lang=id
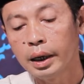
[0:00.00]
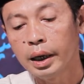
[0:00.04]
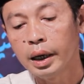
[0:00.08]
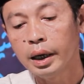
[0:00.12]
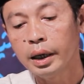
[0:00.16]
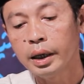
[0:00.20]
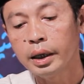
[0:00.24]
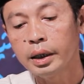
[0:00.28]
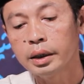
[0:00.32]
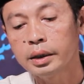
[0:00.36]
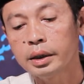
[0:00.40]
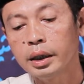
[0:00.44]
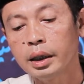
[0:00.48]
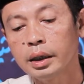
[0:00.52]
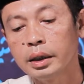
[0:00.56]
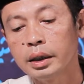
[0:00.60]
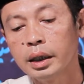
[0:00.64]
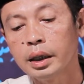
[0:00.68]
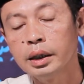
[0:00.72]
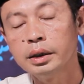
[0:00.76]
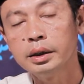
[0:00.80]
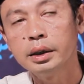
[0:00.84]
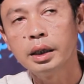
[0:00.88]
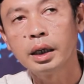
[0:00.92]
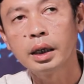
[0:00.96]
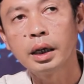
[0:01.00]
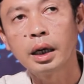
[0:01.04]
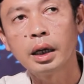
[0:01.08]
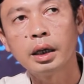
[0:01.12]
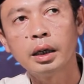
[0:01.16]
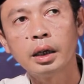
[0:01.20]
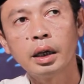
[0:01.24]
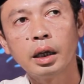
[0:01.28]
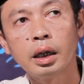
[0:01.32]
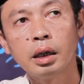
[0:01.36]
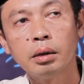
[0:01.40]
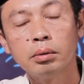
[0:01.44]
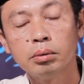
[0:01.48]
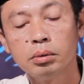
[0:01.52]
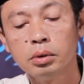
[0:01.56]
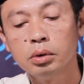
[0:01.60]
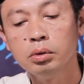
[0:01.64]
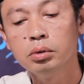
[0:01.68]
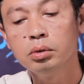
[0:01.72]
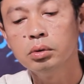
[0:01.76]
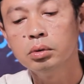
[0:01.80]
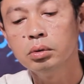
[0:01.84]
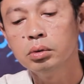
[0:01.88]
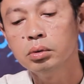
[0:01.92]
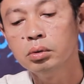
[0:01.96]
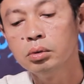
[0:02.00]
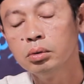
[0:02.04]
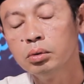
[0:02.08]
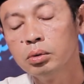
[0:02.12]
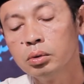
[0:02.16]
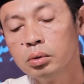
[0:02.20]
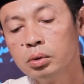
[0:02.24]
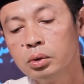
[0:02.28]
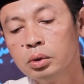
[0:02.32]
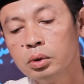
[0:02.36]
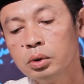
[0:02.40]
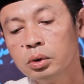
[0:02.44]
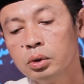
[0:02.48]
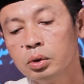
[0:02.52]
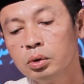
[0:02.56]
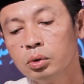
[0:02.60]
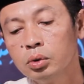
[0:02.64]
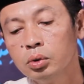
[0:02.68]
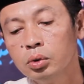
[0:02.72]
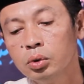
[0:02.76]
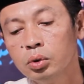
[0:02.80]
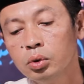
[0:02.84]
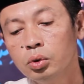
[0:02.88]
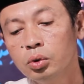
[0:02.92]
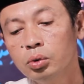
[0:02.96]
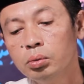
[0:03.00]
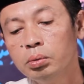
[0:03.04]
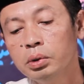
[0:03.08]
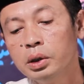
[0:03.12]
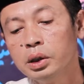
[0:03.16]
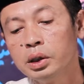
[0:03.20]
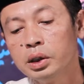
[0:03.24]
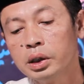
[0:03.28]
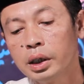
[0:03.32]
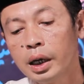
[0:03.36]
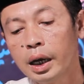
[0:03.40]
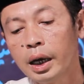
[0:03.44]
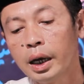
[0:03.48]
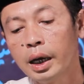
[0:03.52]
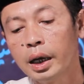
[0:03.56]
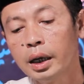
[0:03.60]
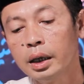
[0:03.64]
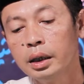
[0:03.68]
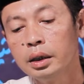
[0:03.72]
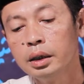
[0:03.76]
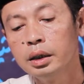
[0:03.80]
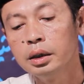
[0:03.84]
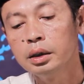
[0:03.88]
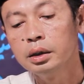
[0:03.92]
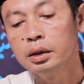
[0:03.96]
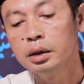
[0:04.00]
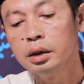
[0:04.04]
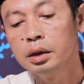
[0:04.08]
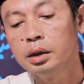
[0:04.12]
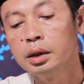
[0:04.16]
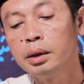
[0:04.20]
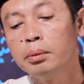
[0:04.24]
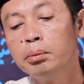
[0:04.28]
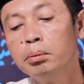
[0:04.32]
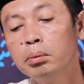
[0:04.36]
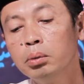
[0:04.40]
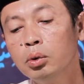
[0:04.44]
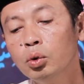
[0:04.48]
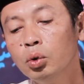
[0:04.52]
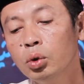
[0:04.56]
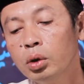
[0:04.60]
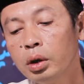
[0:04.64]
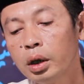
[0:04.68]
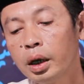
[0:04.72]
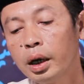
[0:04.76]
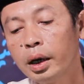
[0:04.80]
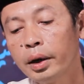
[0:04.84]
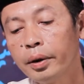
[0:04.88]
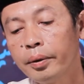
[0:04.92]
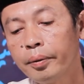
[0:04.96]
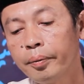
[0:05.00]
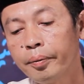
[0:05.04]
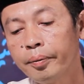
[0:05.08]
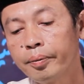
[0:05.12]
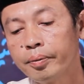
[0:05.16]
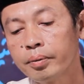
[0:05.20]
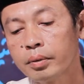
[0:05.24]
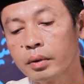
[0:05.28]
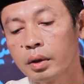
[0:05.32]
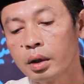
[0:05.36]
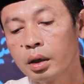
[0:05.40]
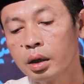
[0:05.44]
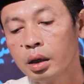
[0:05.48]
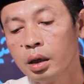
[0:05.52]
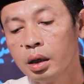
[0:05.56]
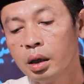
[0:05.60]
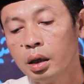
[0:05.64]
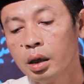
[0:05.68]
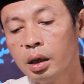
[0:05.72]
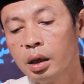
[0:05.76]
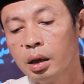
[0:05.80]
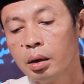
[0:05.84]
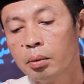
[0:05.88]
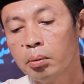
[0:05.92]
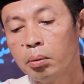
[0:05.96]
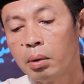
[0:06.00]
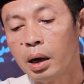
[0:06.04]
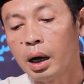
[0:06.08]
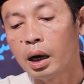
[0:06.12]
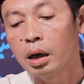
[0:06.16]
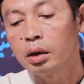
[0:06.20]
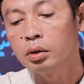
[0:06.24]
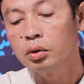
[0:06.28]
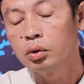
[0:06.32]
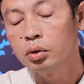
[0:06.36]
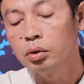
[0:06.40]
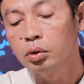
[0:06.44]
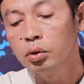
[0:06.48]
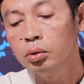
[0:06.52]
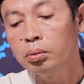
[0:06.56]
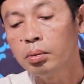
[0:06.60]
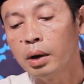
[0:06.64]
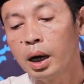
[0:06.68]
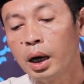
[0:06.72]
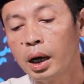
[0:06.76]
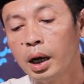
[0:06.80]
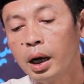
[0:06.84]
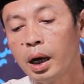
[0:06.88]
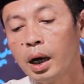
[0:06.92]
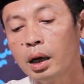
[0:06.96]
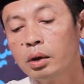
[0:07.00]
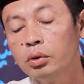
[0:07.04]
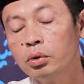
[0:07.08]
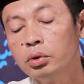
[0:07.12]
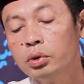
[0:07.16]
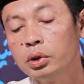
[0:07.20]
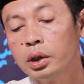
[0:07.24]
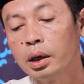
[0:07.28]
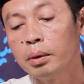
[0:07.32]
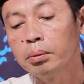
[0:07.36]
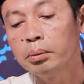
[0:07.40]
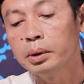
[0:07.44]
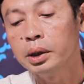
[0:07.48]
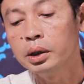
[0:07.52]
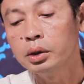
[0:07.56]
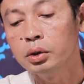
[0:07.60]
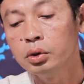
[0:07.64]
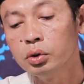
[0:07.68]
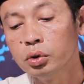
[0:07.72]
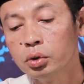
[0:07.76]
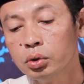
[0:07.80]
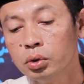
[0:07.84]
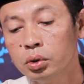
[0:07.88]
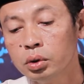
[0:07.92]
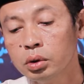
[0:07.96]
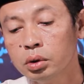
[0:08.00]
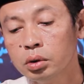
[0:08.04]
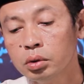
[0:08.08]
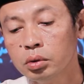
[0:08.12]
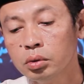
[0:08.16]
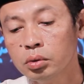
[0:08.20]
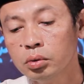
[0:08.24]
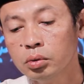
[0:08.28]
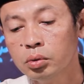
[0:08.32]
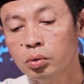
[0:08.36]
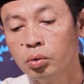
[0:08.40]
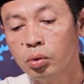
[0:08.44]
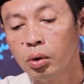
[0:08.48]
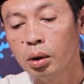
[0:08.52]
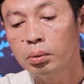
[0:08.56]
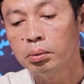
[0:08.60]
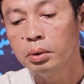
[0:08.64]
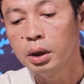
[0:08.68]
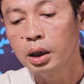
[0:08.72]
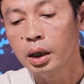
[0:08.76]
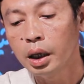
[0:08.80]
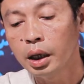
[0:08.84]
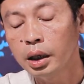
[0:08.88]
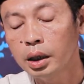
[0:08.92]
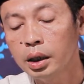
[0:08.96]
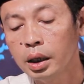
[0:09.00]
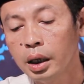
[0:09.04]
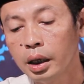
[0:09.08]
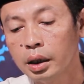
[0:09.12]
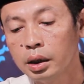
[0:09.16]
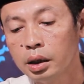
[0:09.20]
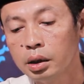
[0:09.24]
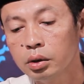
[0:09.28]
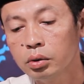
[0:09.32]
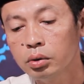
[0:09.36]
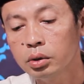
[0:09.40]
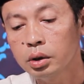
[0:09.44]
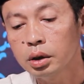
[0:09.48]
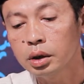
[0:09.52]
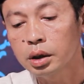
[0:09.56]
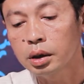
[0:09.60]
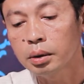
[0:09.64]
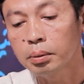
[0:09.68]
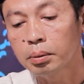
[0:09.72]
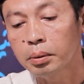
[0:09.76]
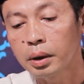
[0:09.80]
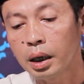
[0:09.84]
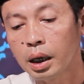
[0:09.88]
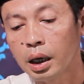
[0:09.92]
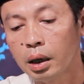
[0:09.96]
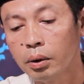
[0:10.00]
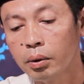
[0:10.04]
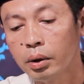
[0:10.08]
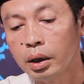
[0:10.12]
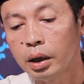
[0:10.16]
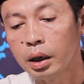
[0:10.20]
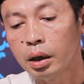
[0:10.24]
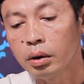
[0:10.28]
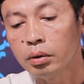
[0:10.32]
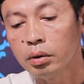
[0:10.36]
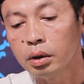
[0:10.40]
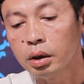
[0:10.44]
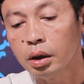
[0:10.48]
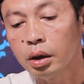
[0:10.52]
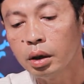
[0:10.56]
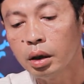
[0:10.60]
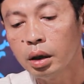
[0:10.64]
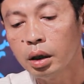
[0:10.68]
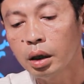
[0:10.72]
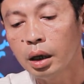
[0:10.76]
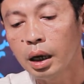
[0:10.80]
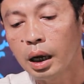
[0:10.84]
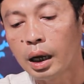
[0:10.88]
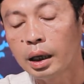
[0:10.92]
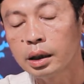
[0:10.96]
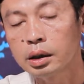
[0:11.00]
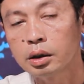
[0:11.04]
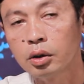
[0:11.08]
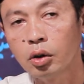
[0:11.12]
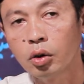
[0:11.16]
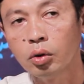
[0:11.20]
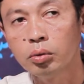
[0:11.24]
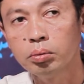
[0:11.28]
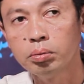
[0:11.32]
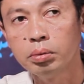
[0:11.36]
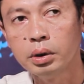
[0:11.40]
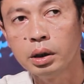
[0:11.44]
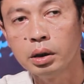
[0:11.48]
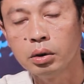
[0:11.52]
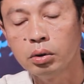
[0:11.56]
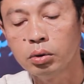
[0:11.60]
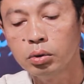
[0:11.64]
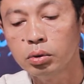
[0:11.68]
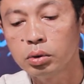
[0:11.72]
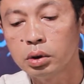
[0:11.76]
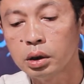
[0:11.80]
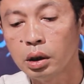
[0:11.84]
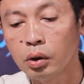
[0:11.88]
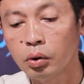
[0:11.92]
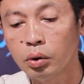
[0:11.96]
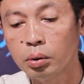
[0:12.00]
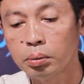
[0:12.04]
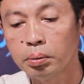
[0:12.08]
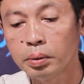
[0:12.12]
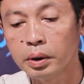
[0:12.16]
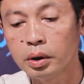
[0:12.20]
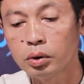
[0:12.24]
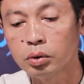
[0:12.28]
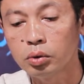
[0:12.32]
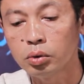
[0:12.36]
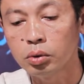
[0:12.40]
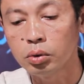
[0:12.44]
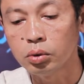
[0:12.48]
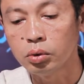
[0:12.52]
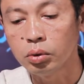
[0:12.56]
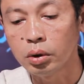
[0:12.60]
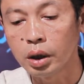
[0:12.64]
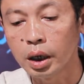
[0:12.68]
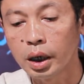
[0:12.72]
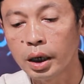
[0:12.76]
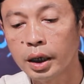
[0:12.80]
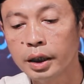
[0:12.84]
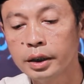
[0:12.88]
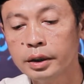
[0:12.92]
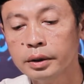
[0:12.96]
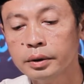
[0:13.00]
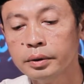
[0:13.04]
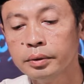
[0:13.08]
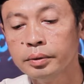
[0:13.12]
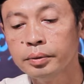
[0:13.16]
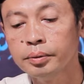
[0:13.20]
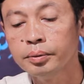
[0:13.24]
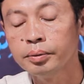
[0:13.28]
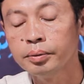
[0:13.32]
karena eta tanjakan ilmu kudu bisa aku pakulu mangka ngucap ingsun wabillahi lan iku tetap kalawan Allah atau piku utawi pertulungan